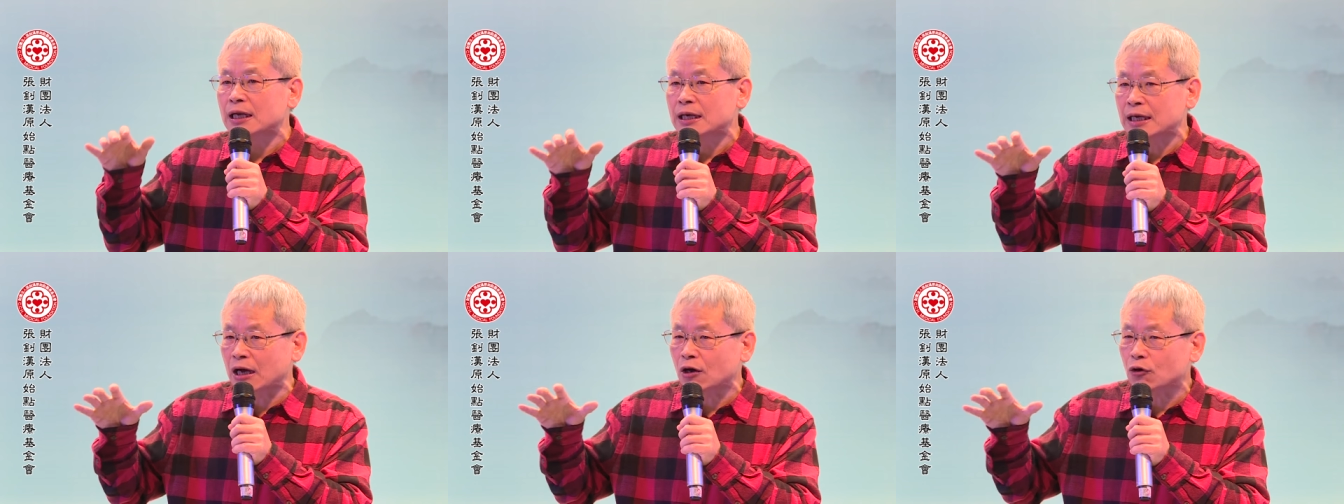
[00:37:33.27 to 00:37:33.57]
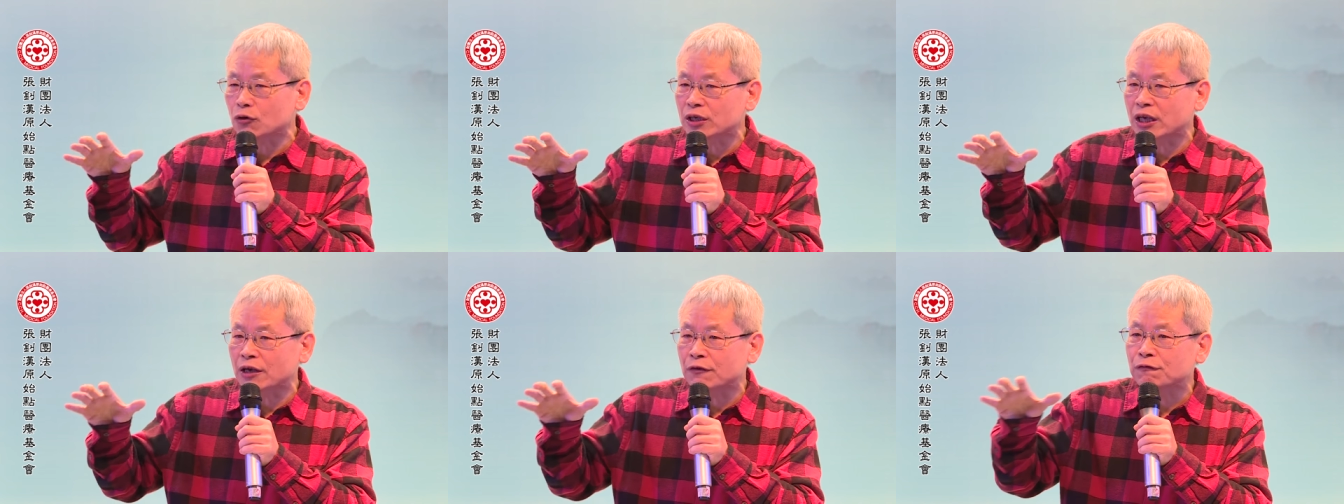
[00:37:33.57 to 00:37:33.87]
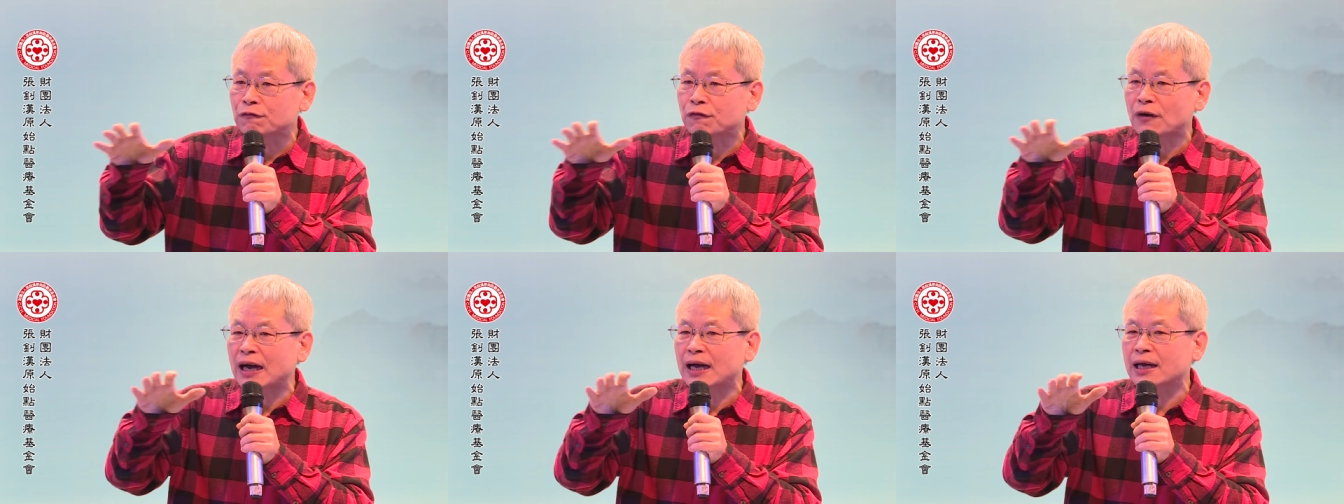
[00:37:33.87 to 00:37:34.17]
然后
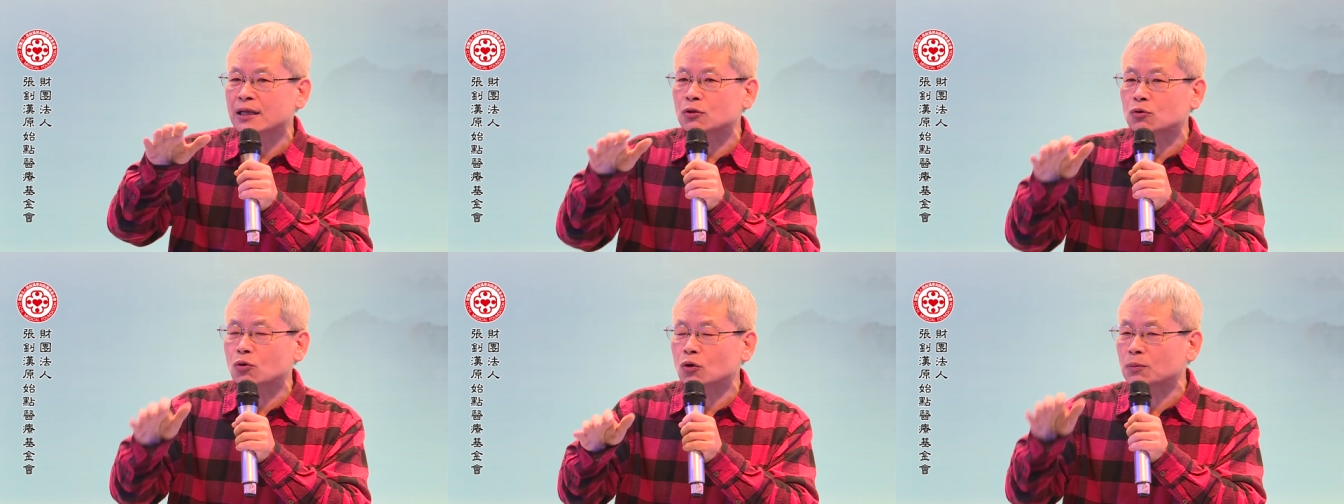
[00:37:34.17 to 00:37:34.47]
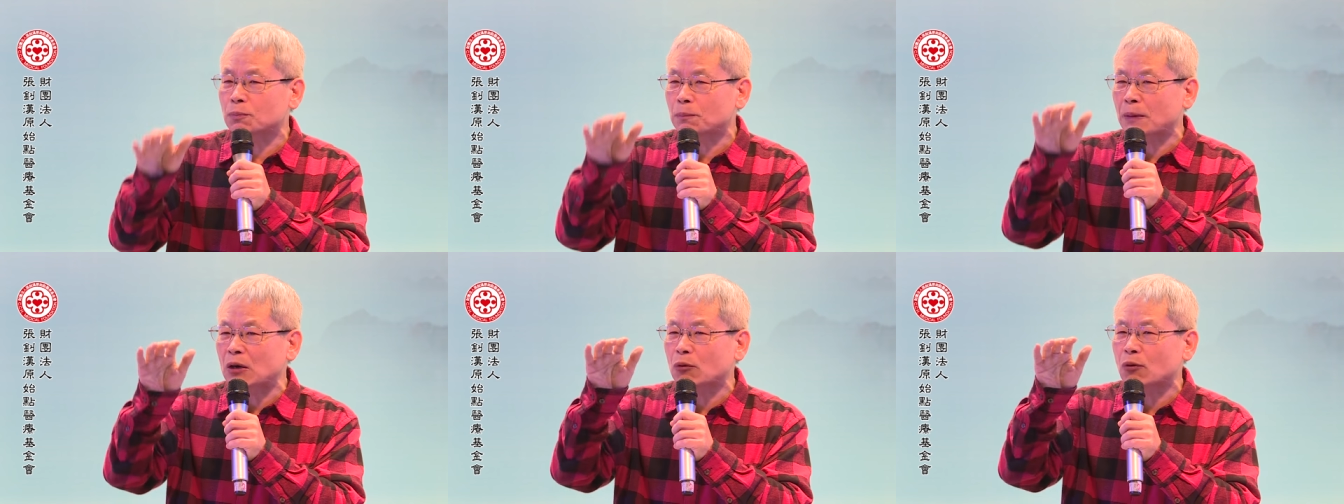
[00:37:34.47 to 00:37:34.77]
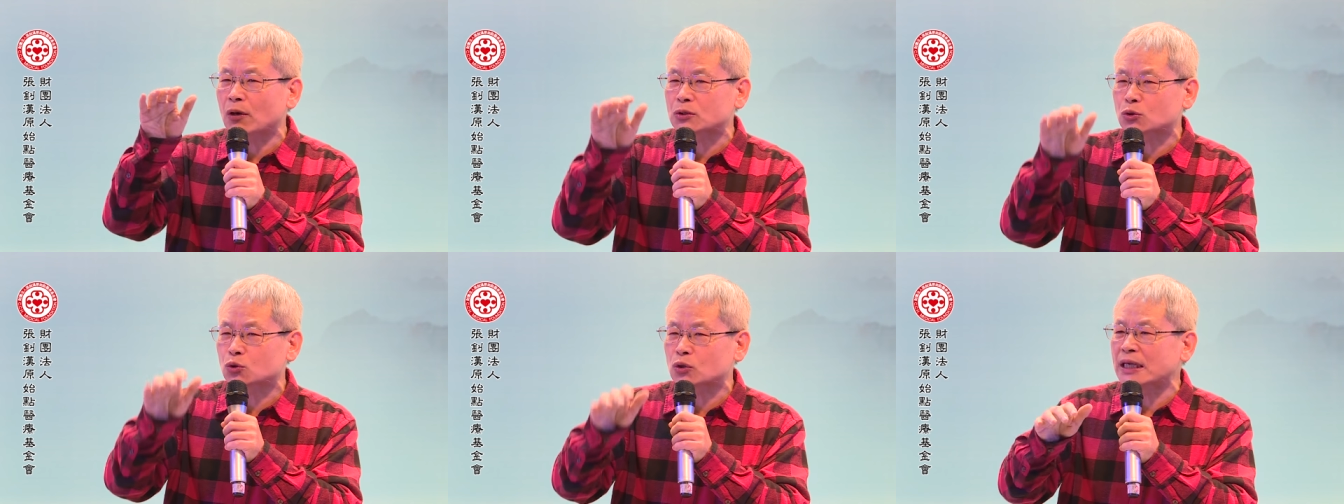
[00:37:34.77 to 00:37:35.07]
研发很多，包
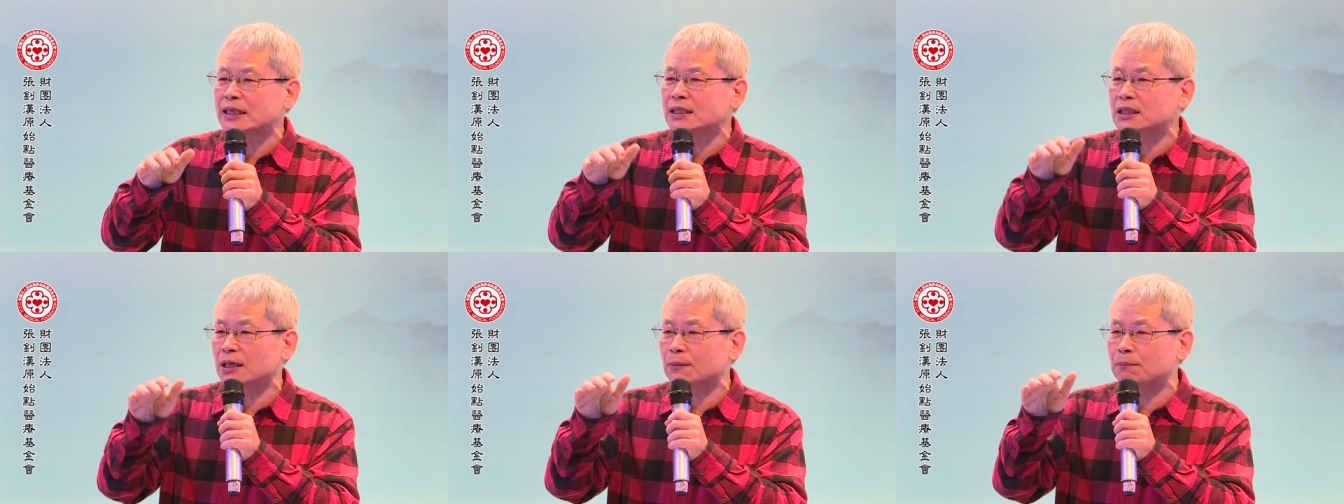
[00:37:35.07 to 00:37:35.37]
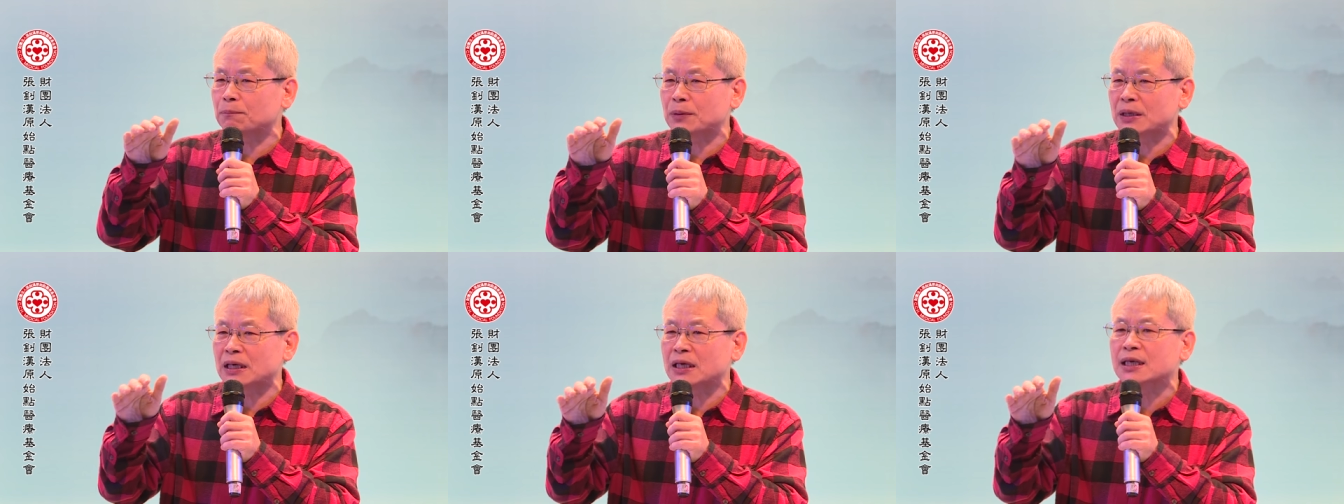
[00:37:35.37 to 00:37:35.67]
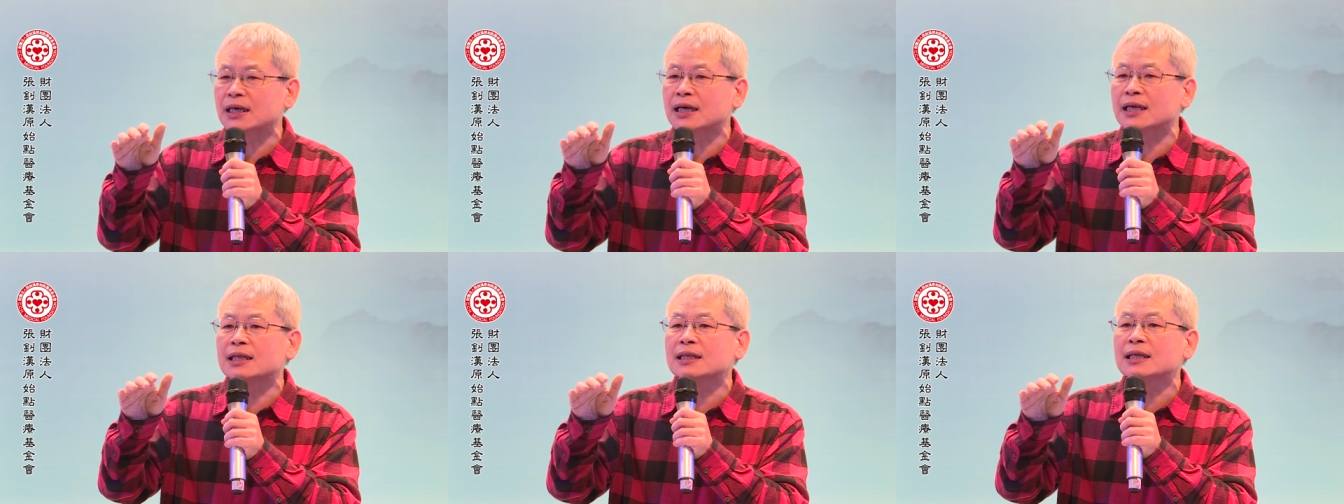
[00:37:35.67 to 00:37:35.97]
括酸碱
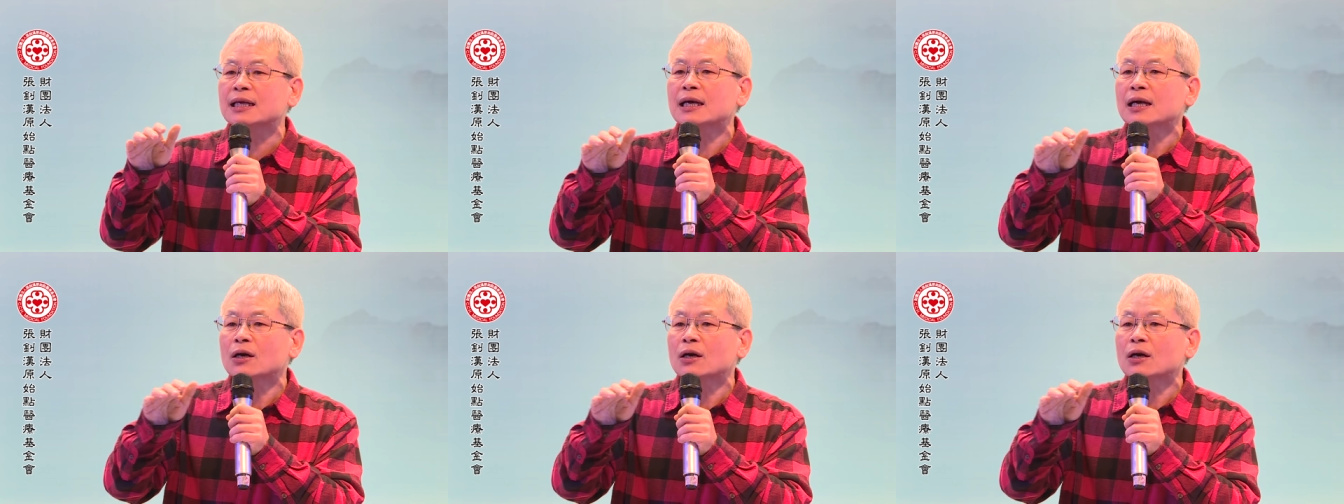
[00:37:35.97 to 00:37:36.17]
平衡